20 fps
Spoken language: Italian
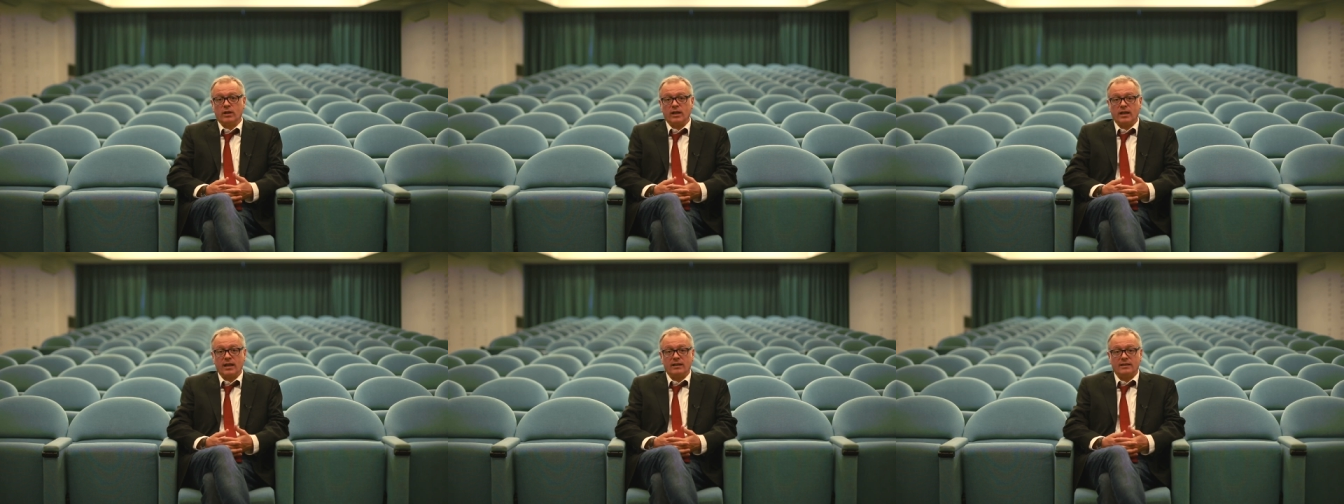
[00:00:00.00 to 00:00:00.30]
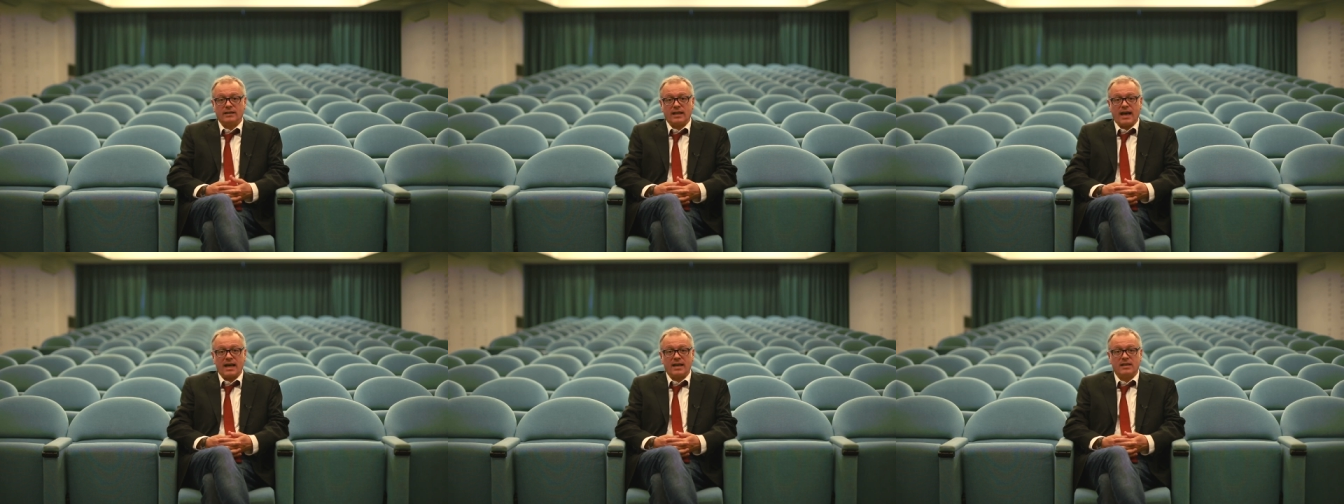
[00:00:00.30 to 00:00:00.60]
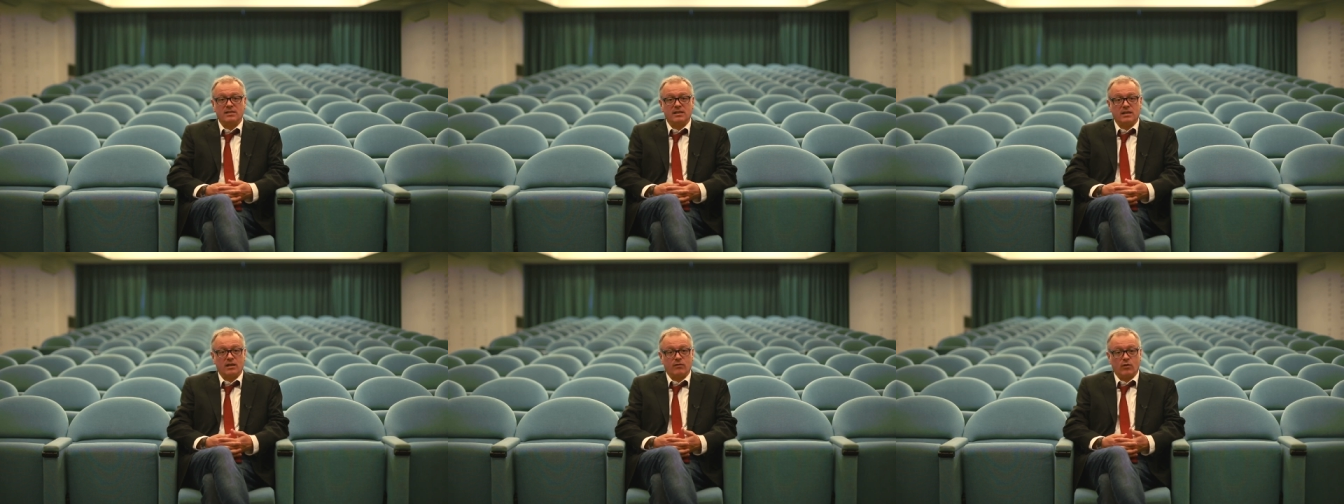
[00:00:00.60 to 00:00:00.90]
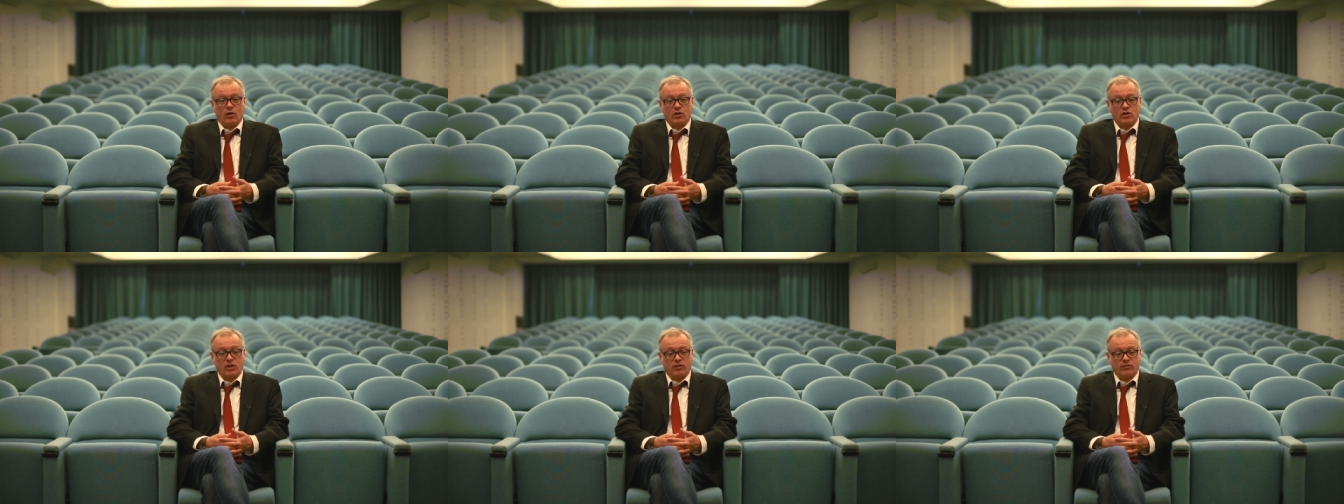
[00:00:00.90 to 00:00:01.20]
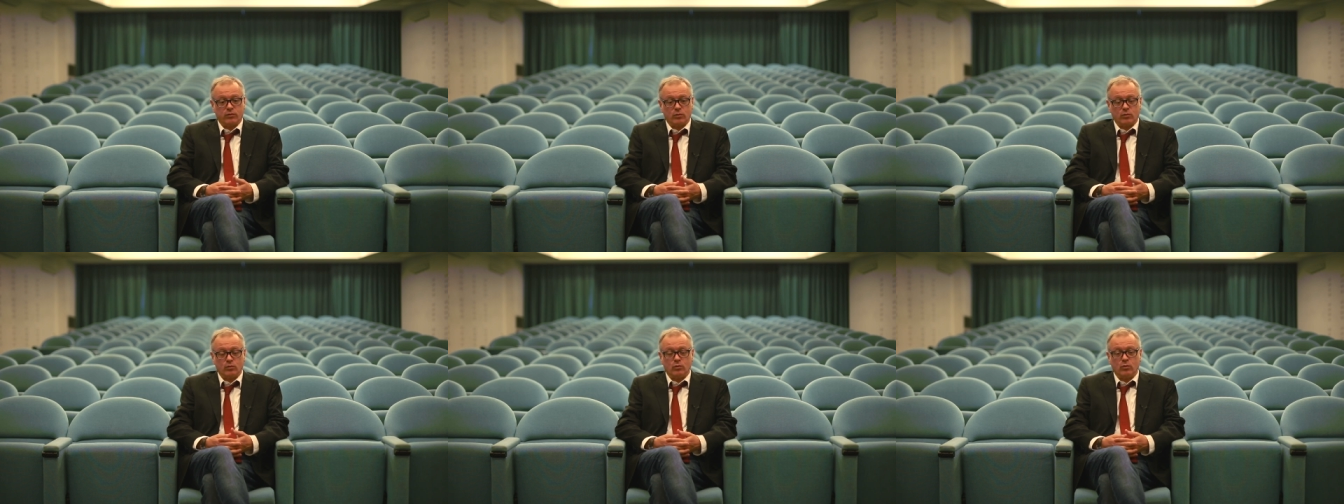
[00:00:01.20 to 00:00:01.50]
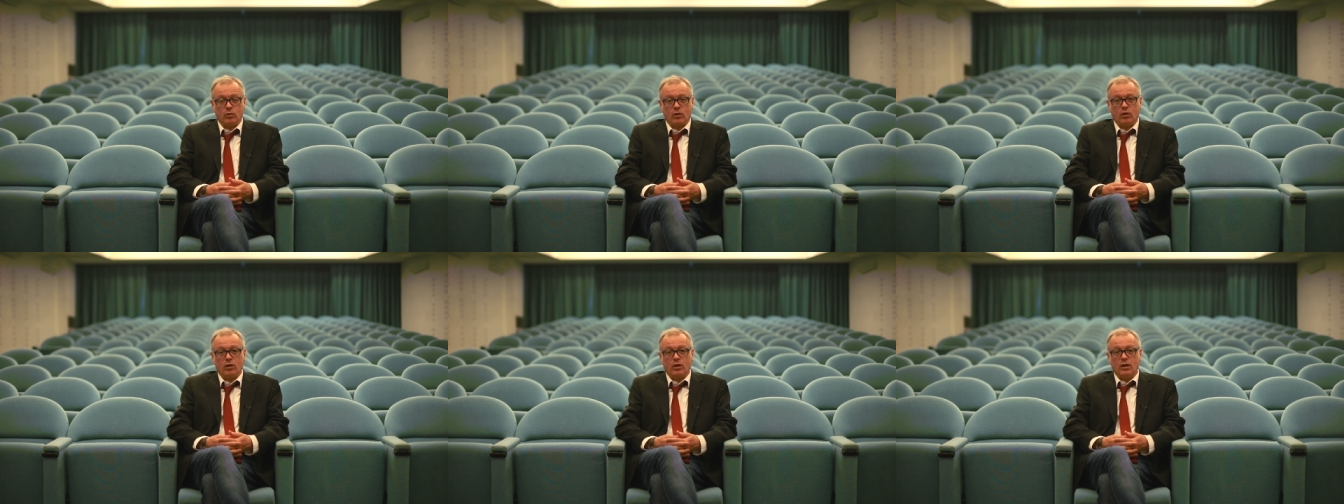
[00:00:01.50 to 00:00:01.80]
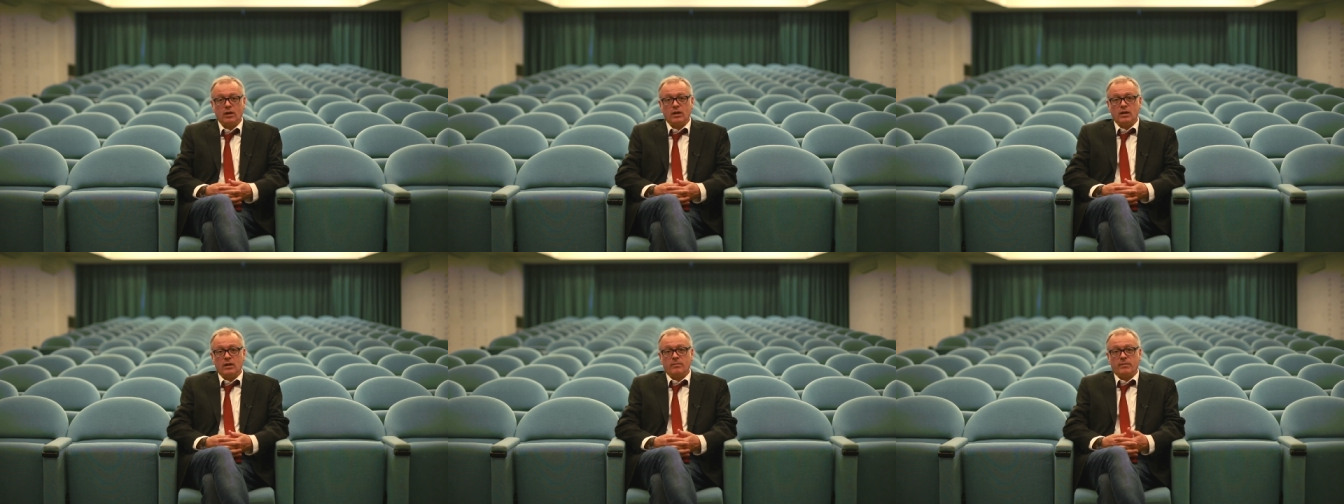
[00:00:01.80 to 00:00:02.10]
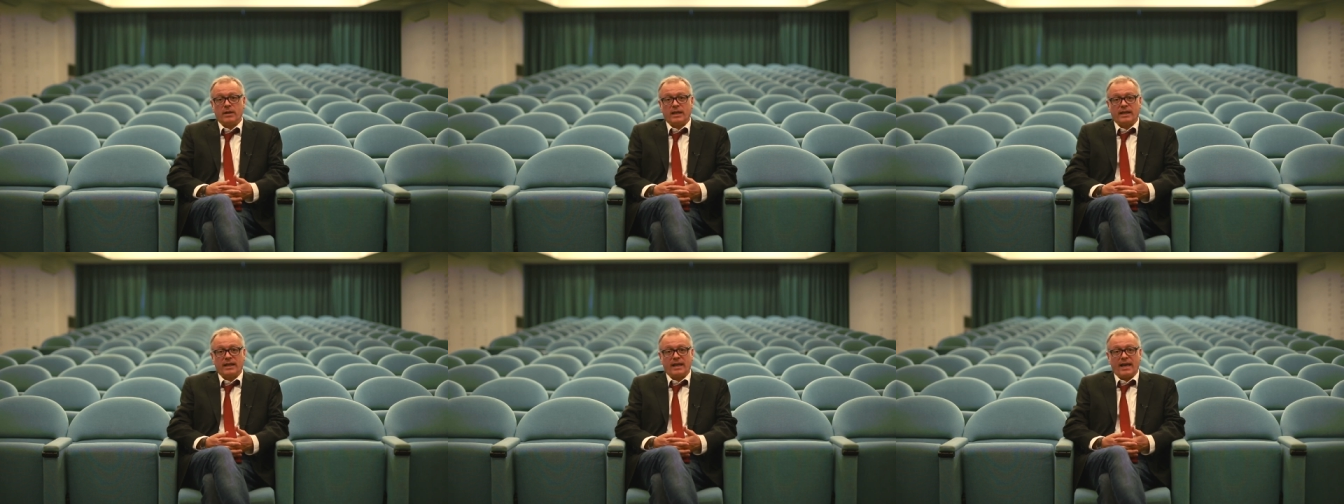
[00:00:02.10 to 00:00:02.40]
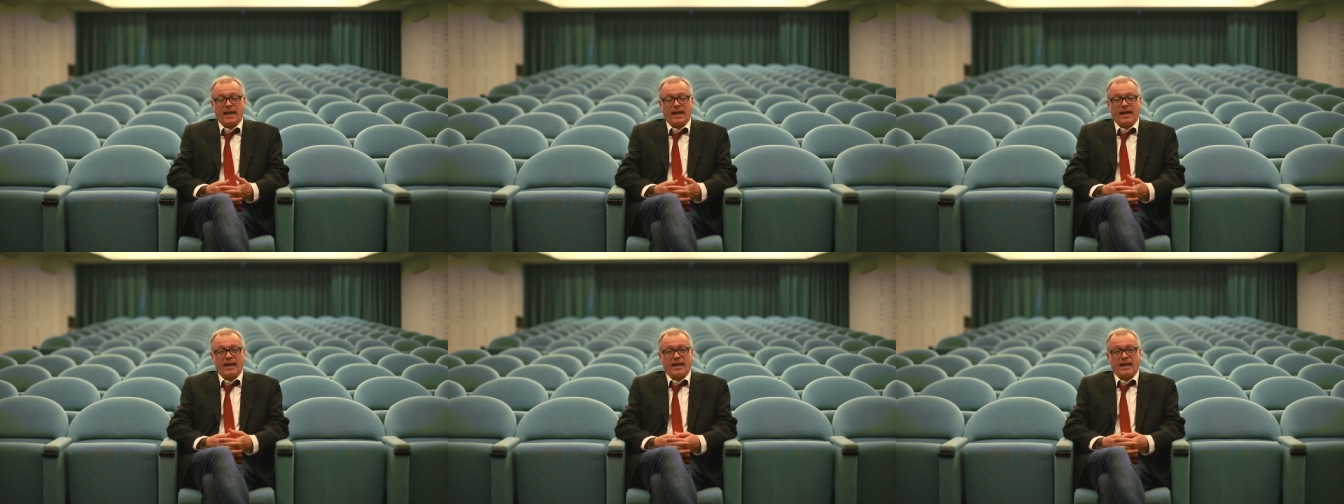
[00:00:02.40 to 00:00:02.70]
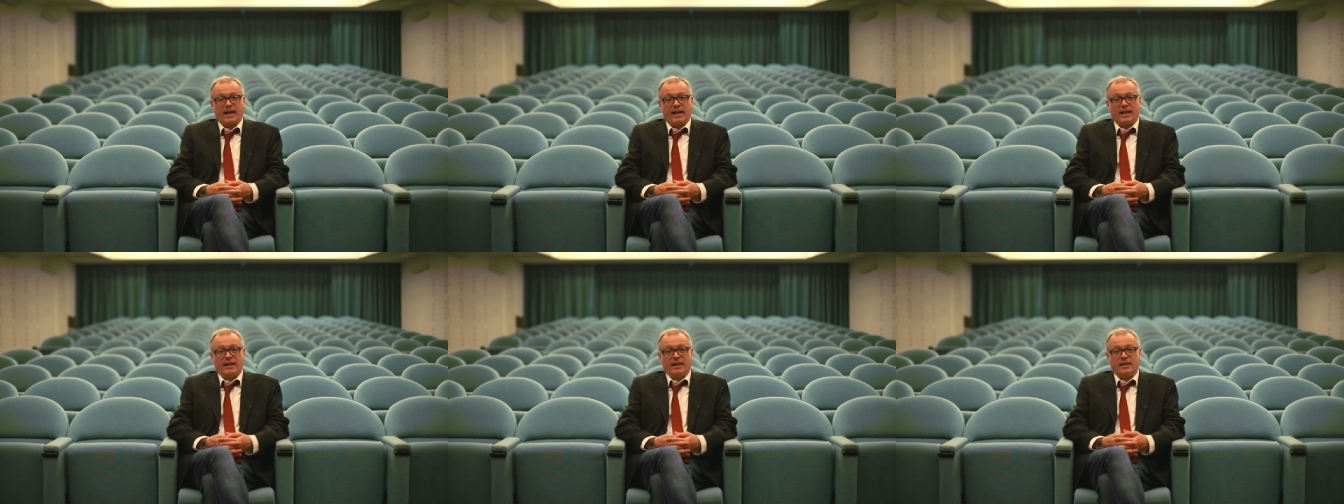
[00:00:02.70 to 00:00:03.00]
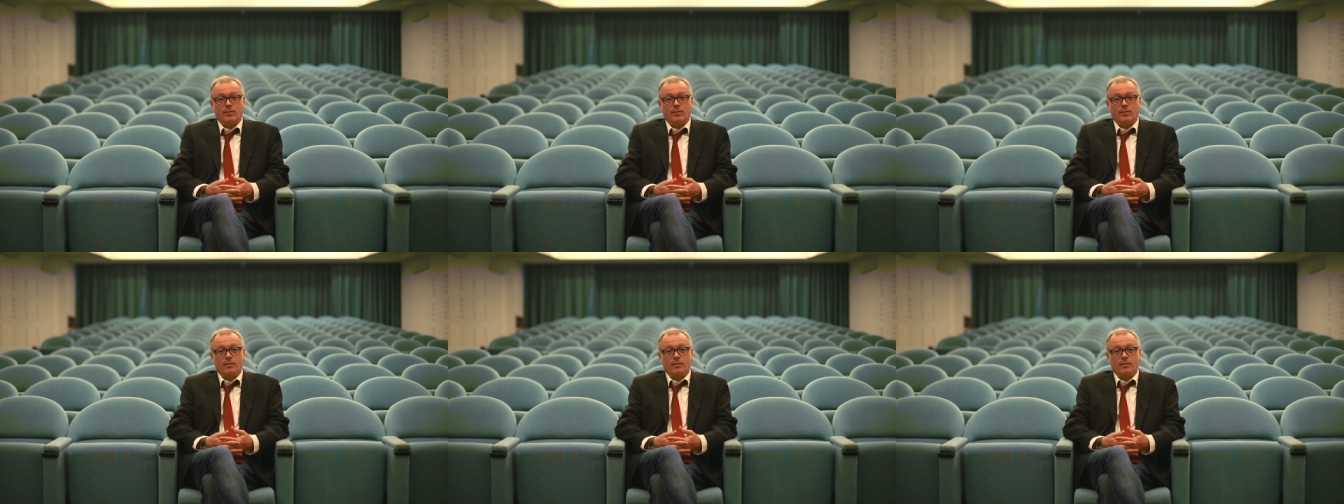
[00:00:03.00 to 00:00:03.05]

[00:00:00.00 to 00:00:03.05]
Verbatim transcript: in realtà si rivolge al futuro perché eh,